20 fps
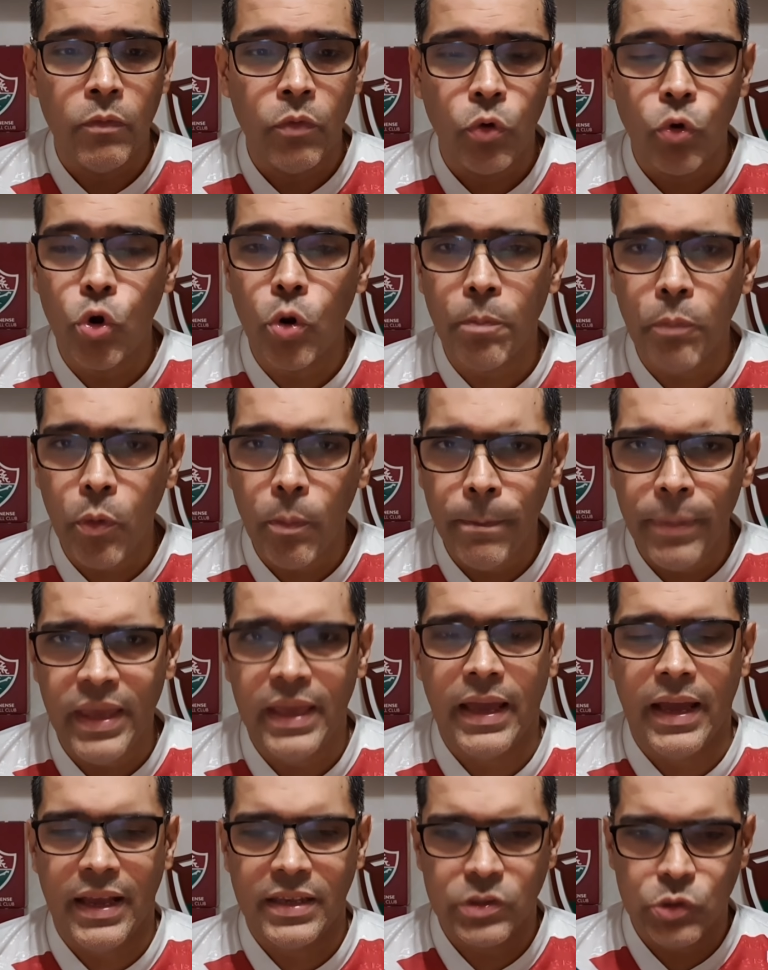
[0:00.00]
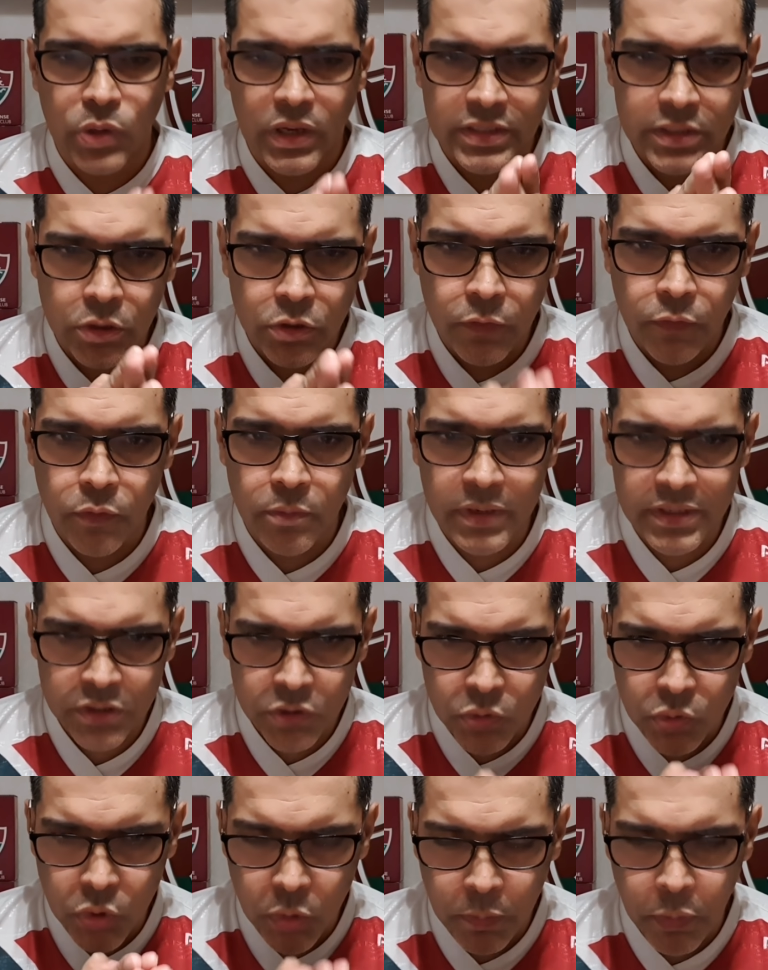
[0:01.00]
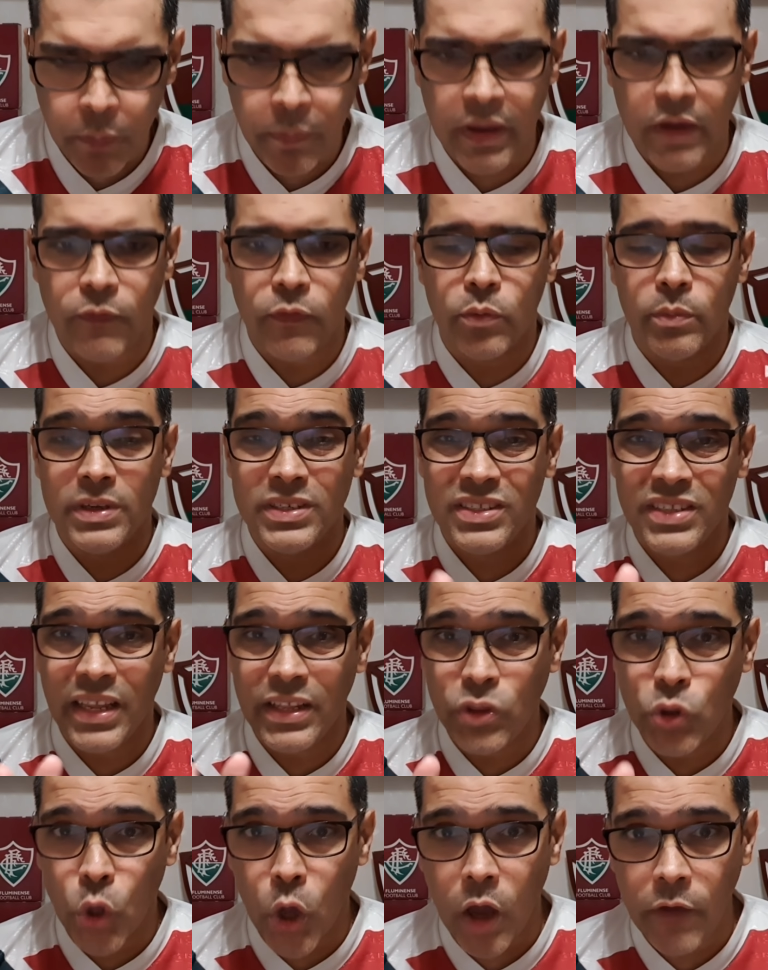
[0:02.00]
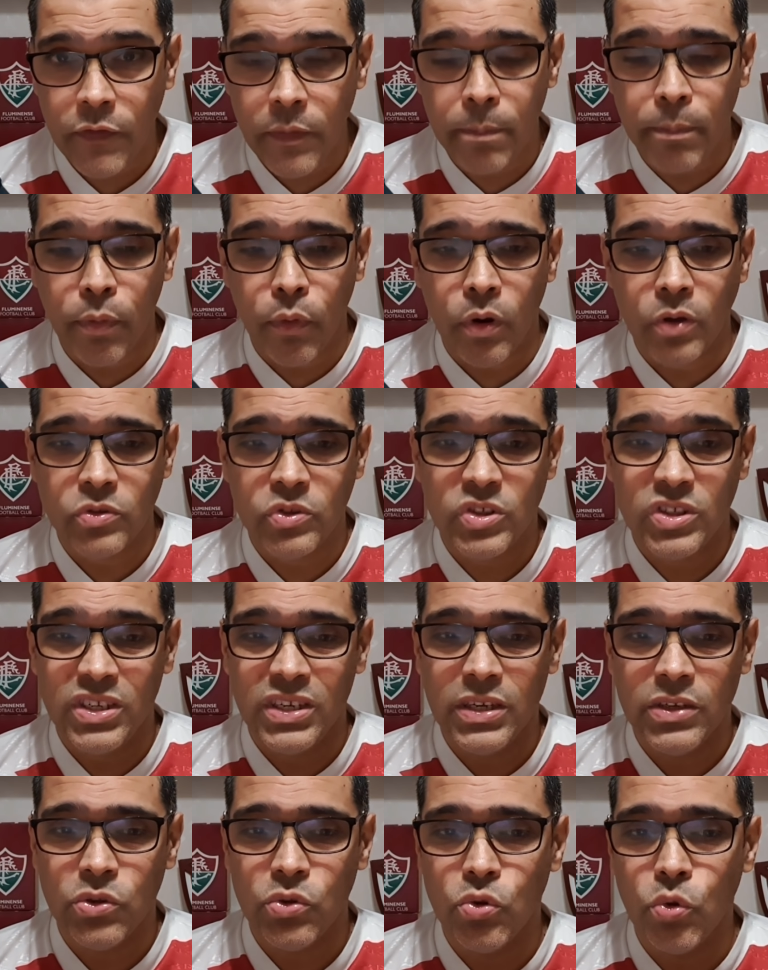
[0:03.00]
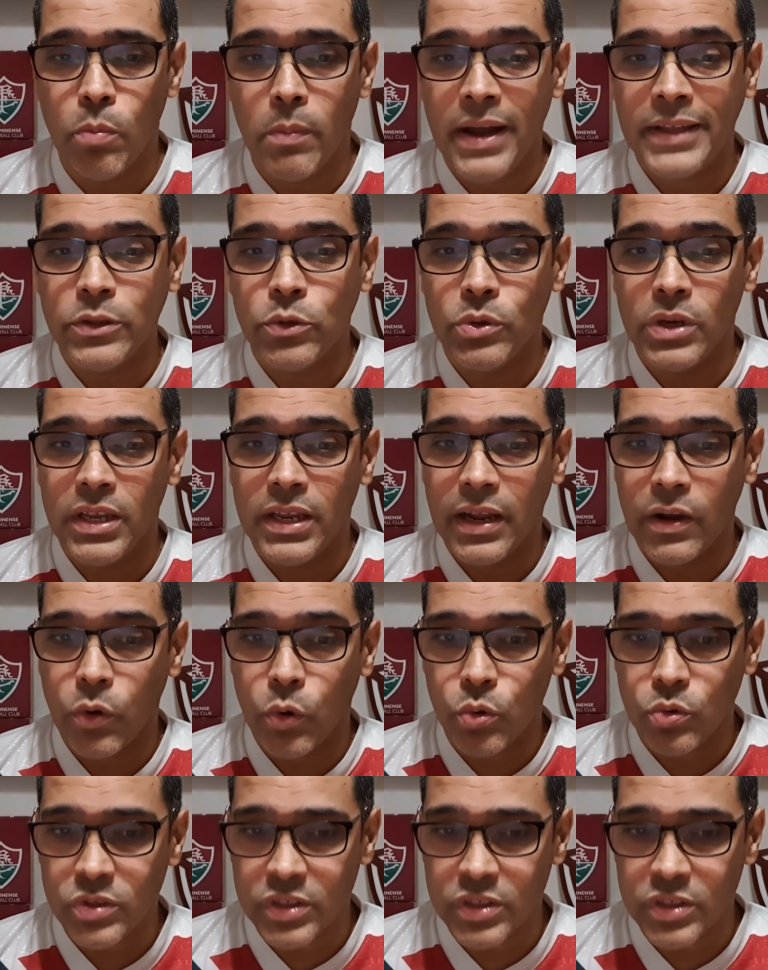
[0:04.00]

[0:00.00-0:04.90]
Grupo B, a situação do Fluminense no grupo B. O Fluminense tem 9 pontos, seguido do Madureira com